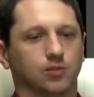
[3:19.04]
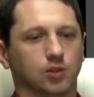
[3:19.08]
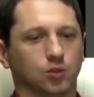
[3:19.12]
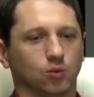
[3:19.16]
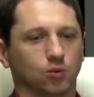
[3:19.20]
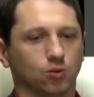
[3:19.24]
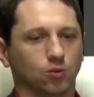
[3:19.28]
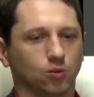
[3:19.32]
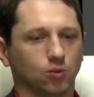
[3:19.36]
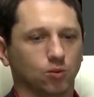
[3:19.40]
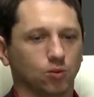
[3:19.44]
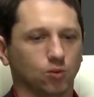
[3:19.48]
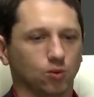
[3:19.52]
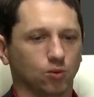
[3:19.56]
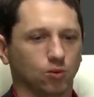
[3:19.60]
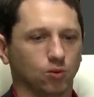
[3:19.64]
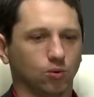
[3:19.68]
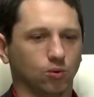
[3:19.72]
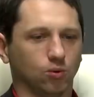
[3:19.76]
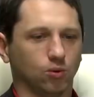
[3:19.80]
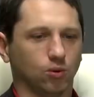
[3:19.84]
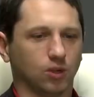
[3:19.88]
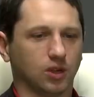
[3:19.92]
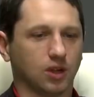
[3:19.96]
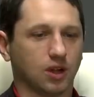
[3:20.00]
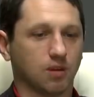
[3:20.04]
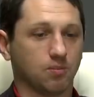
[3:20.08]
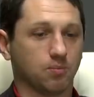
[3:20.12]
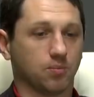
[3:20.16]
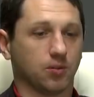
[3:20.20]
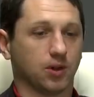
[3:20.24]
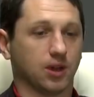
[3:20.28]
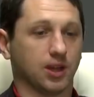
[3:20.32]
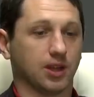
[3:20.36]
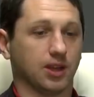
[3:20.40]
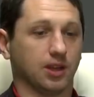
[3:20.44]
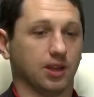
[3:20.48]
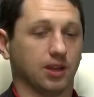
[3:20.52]
у
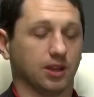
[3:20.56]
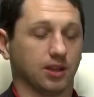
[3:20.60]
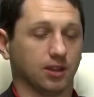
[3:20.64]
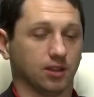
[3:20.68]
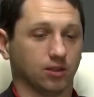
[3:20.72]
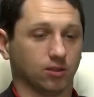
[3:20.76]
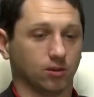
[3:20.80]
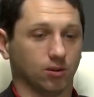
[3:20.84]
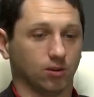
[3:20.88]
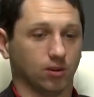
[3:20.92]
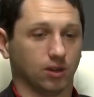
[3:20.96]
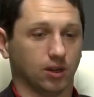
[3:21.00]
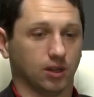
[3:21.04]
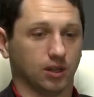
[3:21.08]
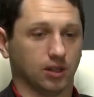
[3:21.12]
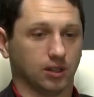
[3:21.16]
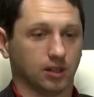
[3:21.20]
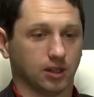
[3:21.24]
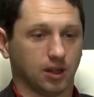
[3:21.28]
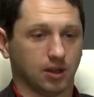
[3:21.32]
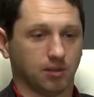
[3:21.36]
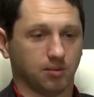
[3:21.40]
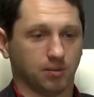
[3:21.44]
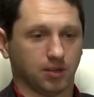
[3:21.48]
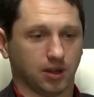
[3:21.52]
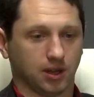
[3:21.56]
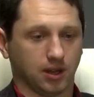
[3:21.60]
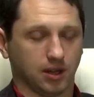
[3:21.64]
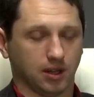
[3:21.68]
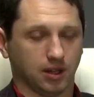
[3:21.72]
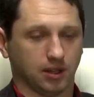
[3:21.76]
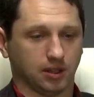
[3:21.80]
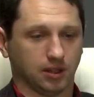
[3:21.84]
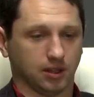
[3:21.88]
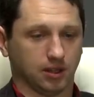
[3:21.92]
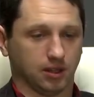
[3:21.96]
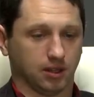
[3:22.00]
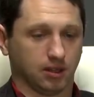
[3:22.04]
компании, которая там, а
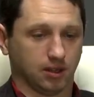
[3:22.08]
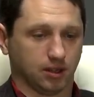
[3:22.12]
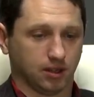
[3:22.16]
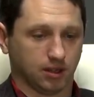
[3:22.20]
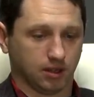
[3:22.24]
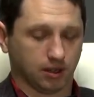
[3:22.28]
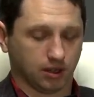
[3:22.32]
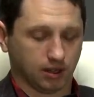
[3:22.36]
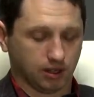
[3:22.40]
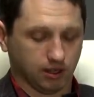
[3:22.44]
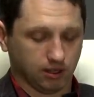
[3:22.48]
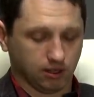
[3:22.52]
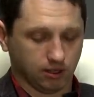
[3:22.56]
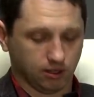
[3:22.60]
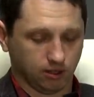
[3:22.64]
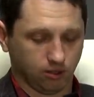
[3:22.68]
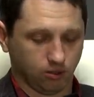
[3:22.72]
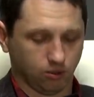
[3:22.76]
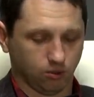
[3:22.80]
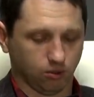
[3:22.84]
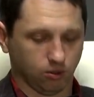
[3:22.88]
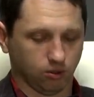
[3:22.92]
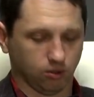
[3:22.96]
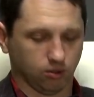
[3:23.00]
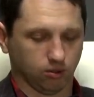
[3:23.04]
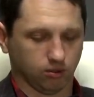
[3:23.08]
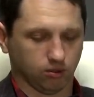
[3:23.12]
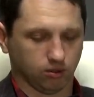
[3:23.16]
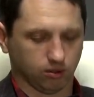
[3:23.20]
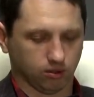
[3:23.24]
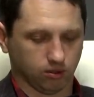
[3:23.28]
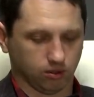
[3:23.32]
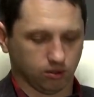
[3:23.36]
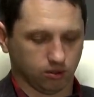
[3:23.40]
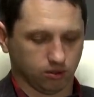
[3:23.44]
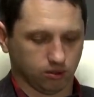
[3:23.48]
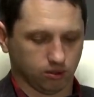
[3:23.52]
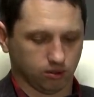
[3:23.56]
это
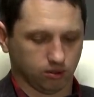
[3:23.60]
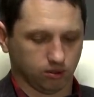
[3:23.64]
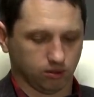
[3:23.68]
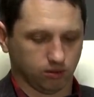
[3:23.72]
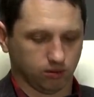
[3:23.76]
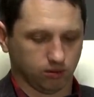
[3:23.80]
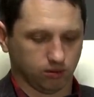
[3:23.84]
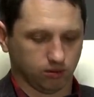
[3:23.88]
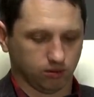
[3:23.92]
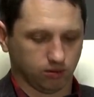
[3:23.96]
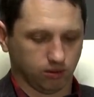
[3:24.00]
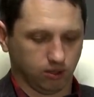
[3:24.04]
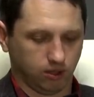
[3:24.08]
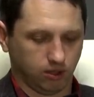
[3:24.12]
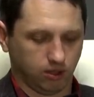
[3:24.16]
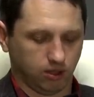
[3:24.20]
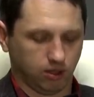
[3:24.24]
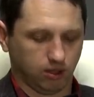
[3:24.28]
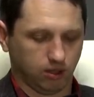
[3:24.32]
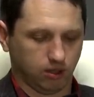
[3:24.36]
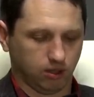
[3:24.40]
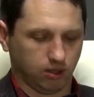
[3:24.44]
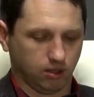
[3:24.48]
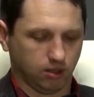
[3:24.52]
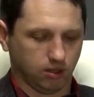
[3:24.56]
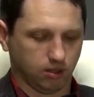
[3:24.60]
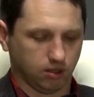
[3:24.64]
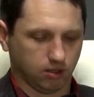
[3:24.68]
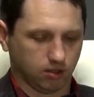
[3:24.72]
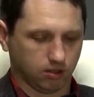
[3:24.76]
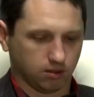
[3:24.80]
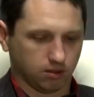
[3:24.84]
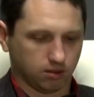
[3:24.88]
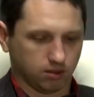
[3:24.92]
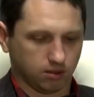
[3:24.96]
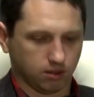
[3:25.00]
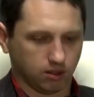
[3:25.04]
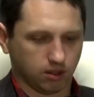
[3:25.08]
Ганалулу, э, и
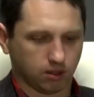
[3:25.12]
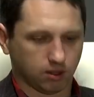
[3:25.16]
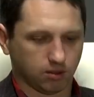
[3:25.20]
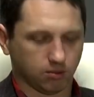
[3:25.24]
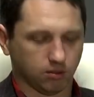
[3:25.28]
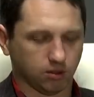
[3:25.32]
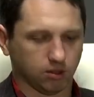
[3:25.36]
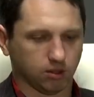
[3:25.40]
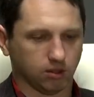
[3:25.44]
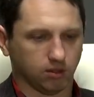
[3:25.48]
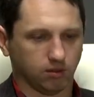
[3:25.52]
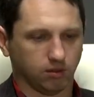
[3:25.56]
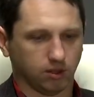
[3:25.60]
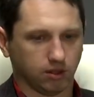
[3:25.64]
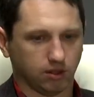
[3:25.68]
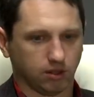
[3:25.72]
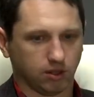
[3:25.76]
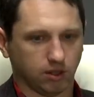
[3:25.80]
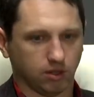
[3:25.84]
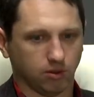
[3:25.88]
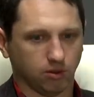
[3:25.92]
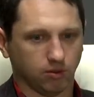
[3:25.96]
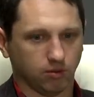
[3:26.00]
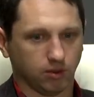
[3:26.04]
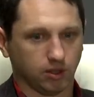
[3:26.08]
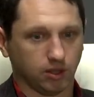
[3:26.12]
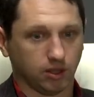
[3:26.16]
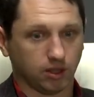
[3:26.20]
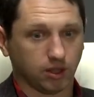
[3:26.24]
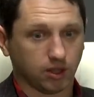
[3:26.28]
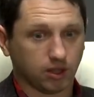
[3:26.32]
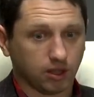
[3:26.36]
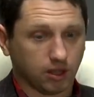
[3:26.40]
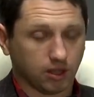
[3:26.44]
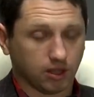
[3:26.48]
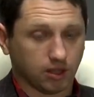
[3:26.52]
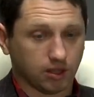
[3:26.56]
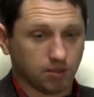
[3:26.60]
я работал в район
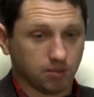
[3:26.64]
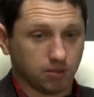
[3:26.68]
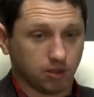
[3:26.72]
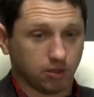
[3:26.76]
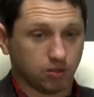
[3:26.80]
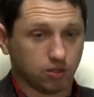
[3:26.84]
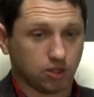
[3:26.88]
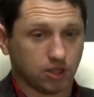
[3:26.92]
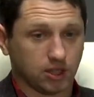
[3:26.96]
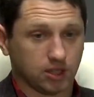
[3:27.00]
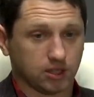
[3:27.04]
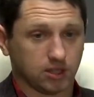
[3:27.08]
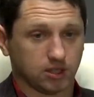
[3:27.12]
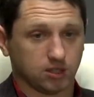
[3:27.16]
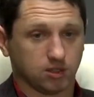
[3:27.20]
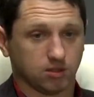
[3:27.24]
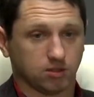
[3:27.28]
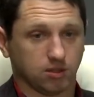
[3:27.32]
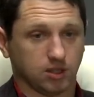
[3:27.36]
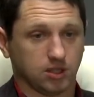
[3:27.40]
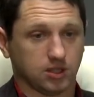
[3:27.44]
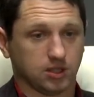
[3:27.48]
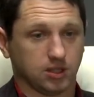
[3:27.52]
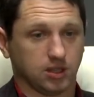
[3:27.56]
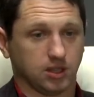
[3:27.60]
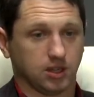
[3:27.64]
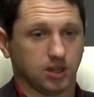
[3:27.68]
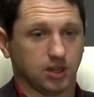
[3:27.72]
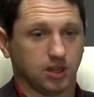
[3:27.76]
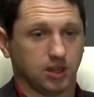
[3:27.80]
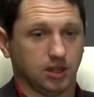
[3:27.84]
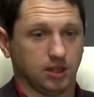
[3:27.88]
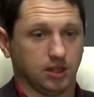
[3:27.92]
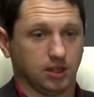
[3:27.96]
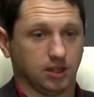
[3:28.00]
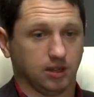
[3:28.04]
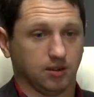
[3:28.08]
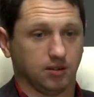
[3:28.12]
Вайкики, и там получается ситуация
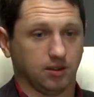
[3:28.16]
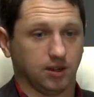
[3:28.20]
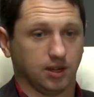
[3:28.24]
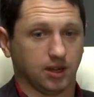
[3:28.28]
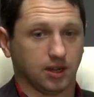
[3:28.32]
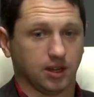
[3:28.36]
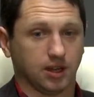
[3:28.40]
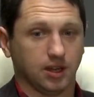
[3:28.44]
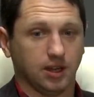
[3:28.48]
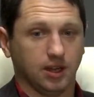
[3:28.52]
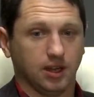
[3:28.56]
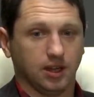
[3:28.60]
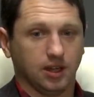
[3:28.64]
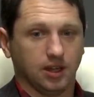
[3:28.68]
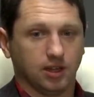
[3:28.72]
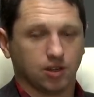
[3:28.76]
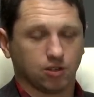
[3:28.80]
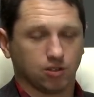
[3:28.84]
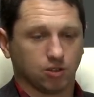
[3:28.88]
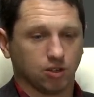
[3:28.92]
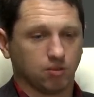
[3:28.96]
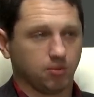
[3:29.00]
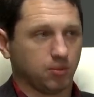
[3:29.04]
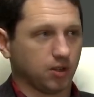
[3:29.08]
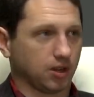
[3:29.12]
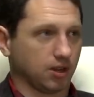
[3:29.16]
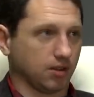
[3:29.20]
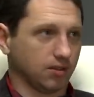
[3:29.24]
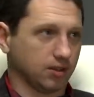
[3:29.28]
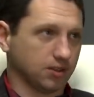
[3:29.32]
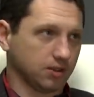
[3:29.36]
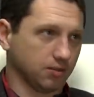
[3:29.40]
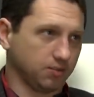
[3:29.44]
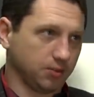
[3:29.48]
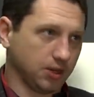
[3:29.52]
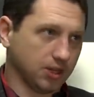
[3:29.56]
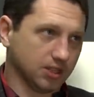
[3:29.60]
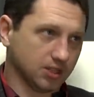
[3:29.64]
такая на Гавайях, что там
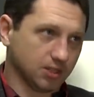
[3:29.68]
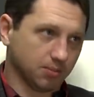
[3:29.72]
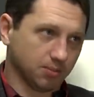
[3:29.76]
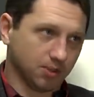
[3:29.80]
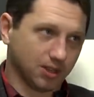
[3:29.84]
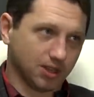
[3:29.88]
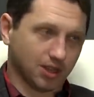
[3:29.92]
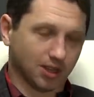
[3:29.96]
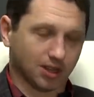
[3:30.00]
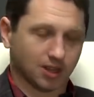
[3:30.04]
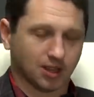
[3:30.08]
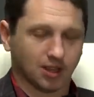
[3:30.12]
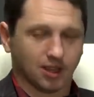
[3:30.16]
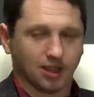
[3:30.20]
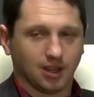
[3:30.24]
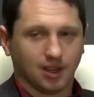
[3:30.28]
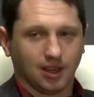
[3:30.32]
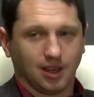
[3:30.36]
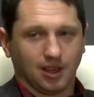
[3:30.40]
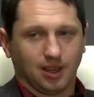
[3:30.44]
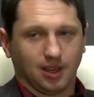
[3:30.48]
парковаться в принципе негде.